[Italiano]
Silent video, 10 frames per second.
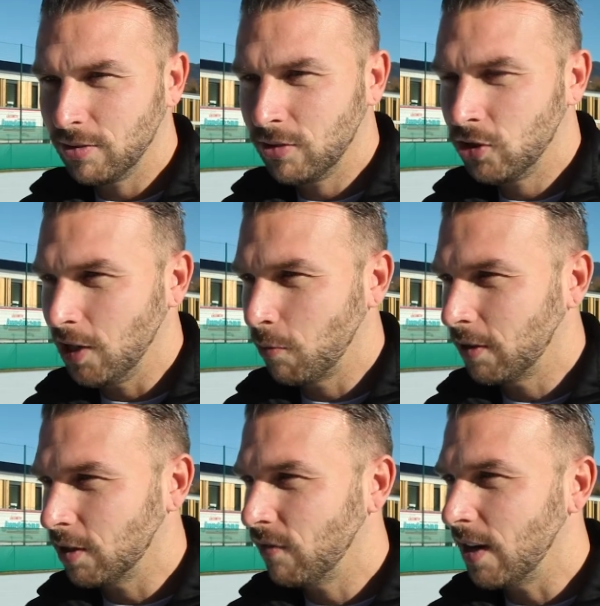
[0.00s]
5
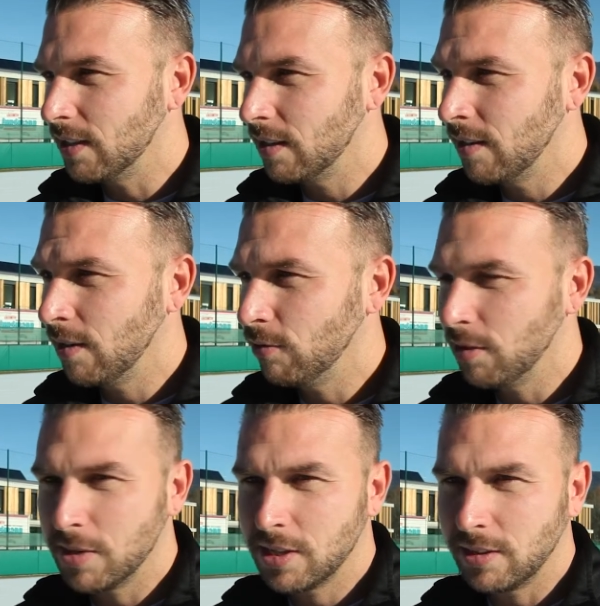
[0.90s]
trasferte nelle
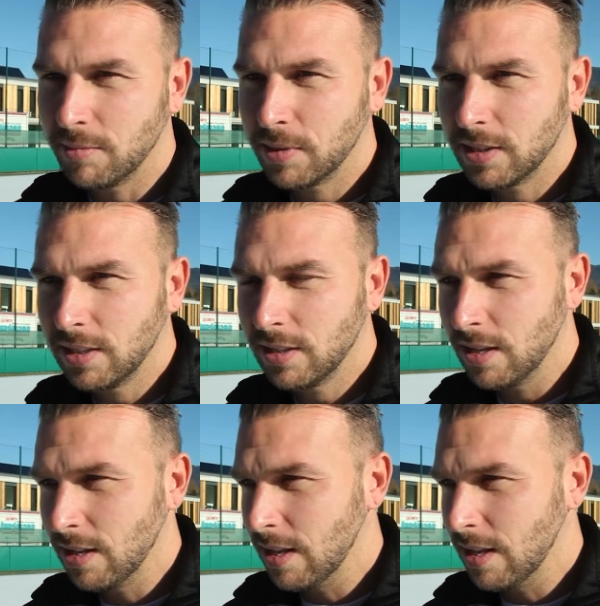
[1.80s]
ultime 7 partite